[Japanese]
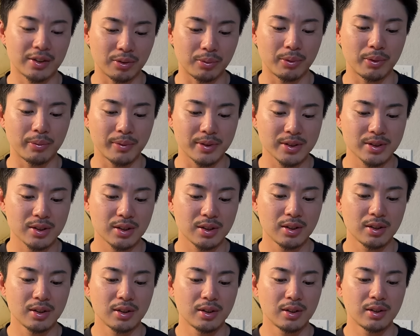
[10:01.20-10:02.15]
と思いま
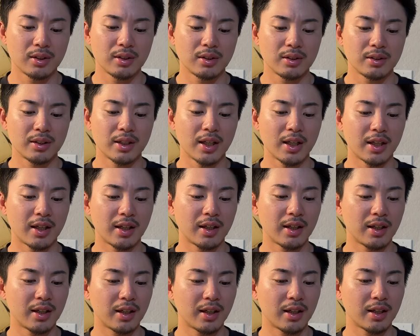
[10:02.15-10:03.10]
す。で、
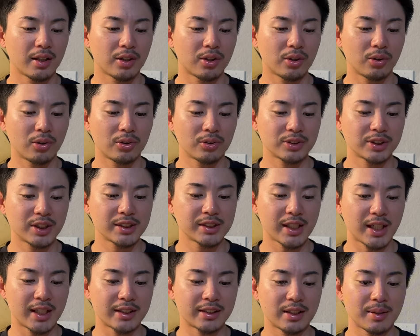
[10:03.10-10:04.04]
えー、今日全
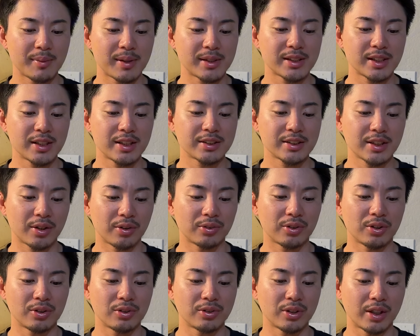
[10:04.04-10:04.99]
然合ってませんでした
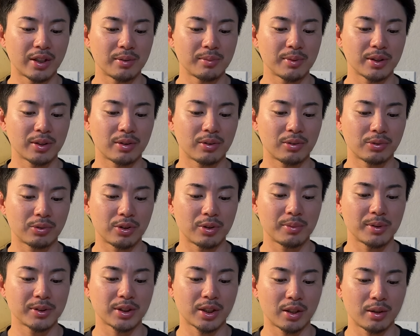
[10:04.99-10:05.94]
よっていうふうな言い、ま、こと言
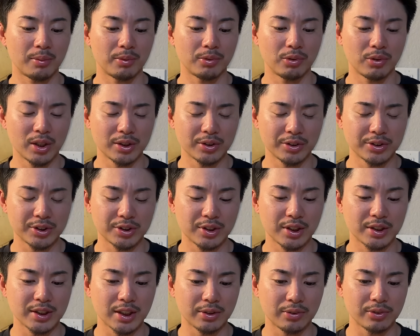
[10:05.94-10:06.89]
いましたけども、ノアで10
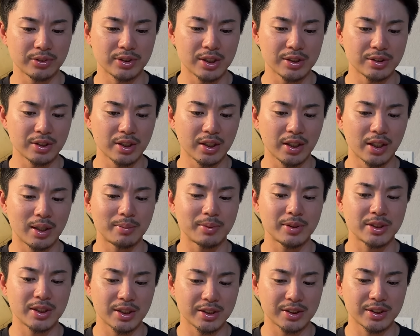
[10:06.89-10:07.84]
で佐藤選手が空振
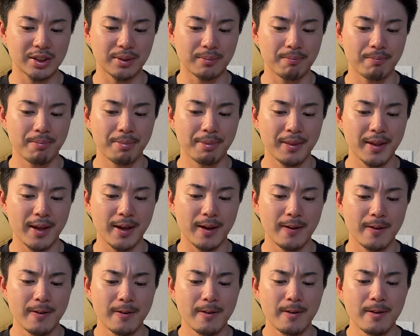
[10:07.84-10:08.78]
り三振。
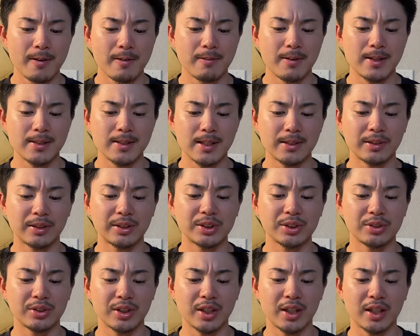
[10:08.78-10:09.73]
で、ワンアでト
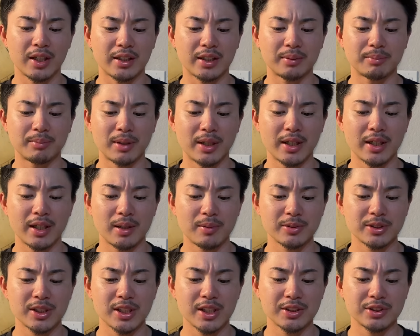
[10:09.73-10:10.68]
10で前
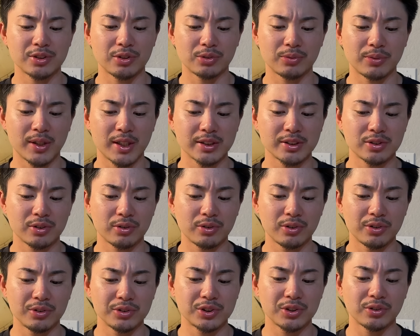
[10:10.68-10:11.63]
川選手を
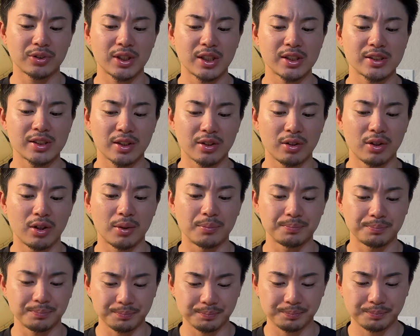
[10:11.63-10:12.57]
ファーストゴロに打ち取ったんですけ
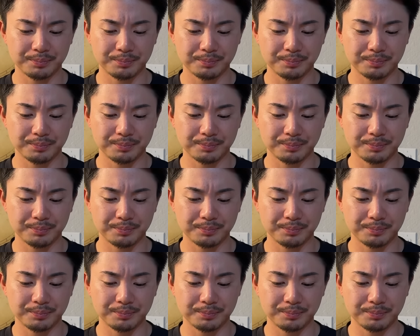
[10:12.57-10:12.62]
ど、